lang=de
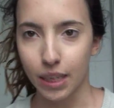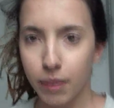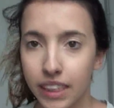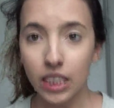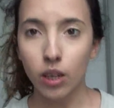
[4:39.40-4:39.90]

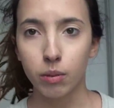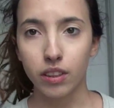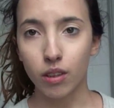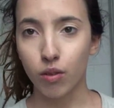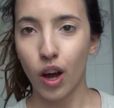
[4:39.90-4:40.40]
Damit ihr noch ein
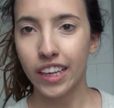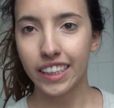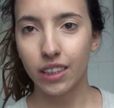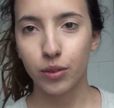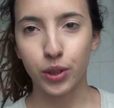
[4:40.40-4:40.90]
bisschen
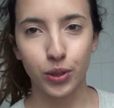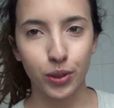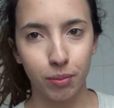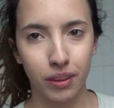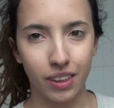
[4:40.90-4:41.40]
freundlicher wirkt
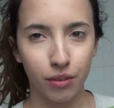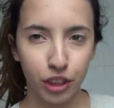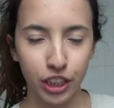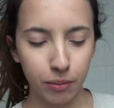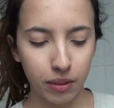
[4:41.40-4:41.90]
und ein bisschen
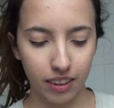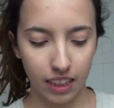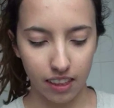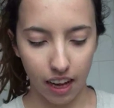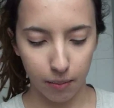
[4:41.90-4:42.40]
frisch im
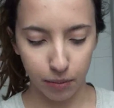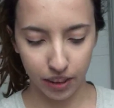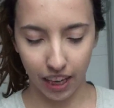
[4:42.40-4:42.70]
Gesicht habt,